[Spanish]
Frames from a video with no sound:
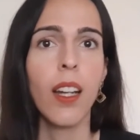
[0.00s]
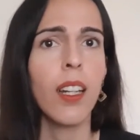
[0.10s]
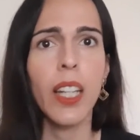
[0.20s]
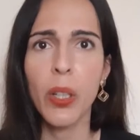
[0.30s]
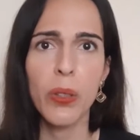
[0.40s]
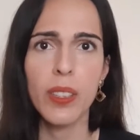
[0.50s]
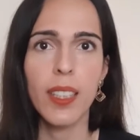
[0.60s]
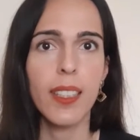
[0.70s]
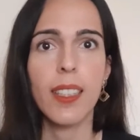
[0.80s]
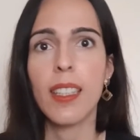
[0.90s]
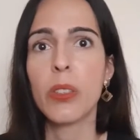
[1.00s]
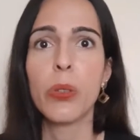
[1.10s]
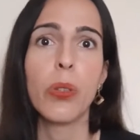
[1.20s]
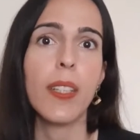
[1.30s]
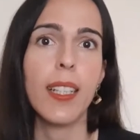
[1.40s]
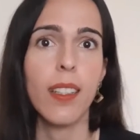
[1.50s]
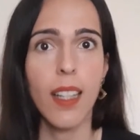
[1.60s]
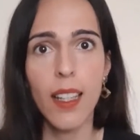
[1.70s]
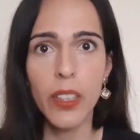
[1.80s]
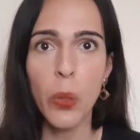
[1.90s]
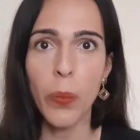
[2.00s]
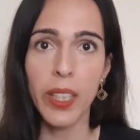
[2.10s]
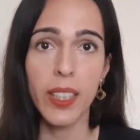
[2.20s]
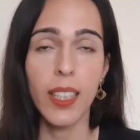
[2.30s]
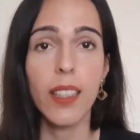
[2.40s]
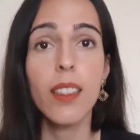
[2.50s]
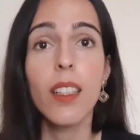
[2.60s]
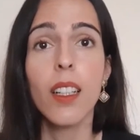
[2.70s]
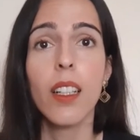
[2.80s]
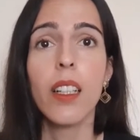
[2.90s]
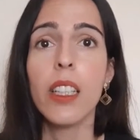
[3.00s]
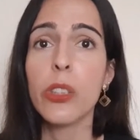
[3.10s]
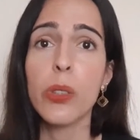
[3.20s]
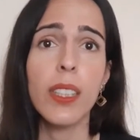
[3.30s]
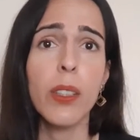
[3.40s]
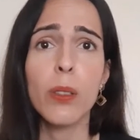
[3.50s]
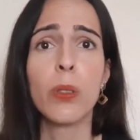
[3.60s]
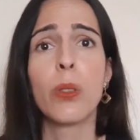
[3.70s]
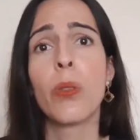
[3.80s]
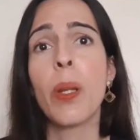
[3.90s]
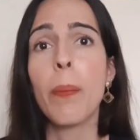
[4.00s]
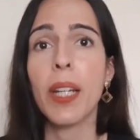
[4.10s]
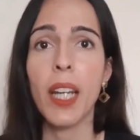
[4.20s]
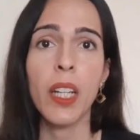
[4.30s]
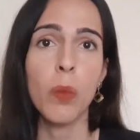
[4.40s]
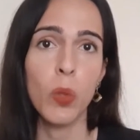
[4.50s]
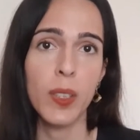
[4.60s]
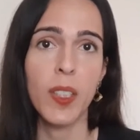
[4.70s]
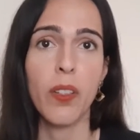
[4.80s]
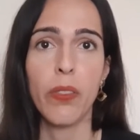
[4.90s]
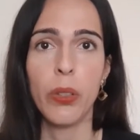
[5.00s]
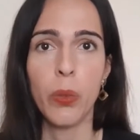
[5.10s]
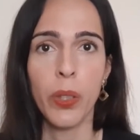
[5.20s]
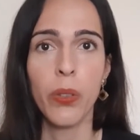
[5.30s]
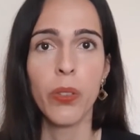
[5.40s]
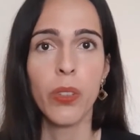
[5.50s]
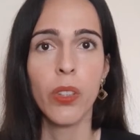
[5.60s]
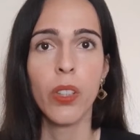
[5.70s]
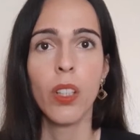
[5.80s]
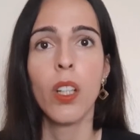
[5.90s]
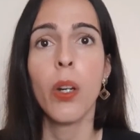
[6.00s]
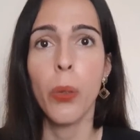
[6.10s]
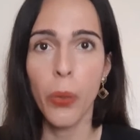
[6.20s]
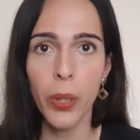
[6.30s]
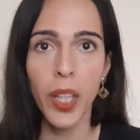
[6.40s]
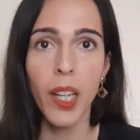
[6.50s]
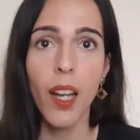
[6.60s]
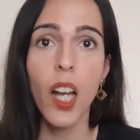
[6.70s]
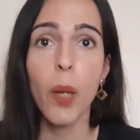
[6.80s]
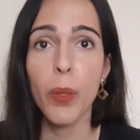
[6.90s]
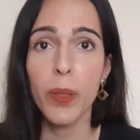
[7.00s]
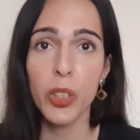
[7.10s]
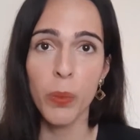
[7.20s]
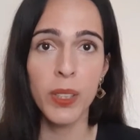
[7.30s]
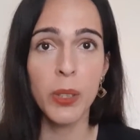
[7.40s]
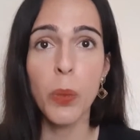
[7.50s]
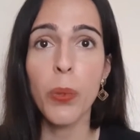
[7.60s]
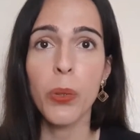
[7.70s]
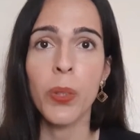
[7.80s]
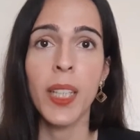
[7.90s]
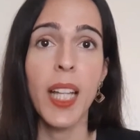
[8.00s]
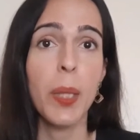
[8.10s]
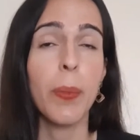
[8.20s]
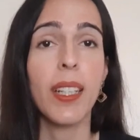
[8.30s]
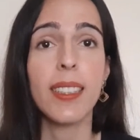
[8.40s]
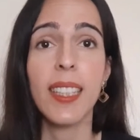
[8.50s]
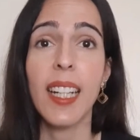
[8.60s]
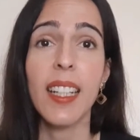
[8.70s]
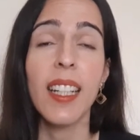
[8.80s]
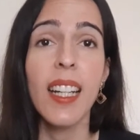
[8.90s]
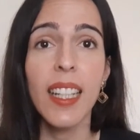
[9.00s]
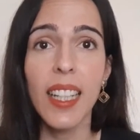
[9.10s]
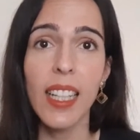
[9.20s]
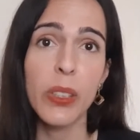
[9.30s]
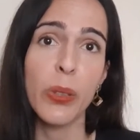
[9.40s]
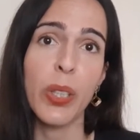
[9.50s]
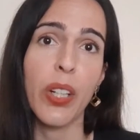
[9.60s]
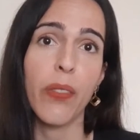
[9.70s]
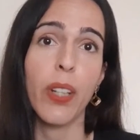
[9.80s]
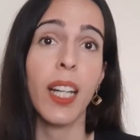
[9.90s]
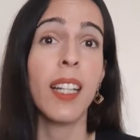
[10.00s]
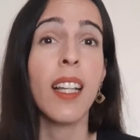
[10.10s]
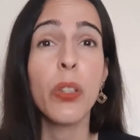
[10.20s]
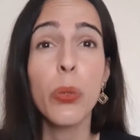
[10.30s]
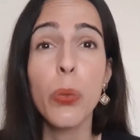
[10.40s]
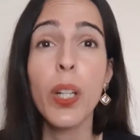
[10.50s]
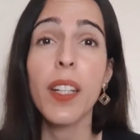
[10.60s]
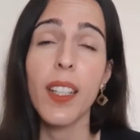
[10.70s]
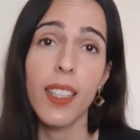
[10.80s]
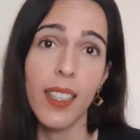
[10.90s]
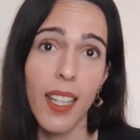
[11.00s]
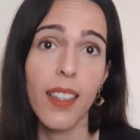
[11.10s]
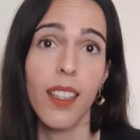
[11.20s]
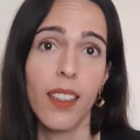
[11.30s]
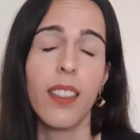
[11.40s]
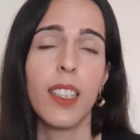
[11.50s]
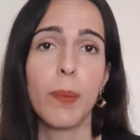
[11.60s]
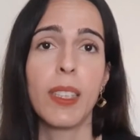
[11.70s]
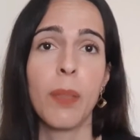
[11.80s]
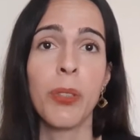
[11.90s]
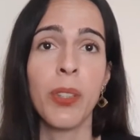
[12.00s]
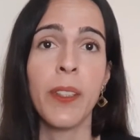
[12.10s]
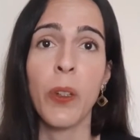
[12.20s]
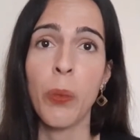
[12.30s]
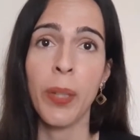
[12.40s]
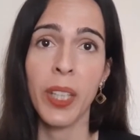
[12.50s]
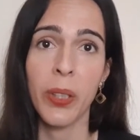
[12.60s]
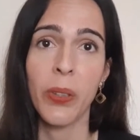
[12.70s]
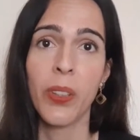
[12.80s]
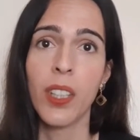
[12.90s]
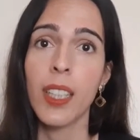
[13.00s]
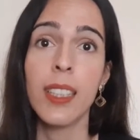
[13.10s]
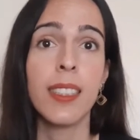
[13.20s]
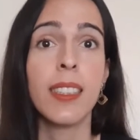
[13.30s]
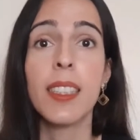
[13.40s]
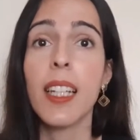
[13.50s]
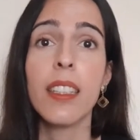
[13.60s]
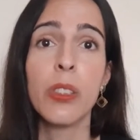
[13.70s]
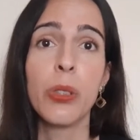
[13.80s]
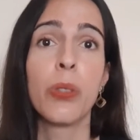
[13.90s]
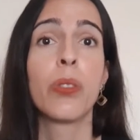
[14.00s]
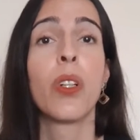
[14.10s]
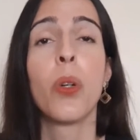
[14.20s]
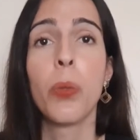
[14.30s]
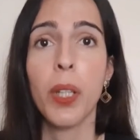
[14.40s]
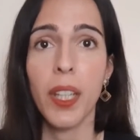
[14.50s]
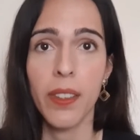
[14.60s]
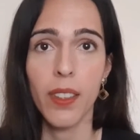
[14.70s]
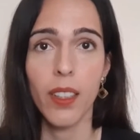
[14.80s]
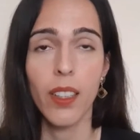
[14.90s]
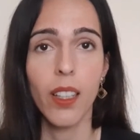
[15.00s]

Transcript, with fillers: Lejos de retratar su totalidad y complejidad, esos datos son solo una pequeña muestra del fenómeno. Hoy, aprovechemos esta oportunidad para destacar casos que reflejan la dura realidad del desplazamiento interno en México, que necesita atención urgente.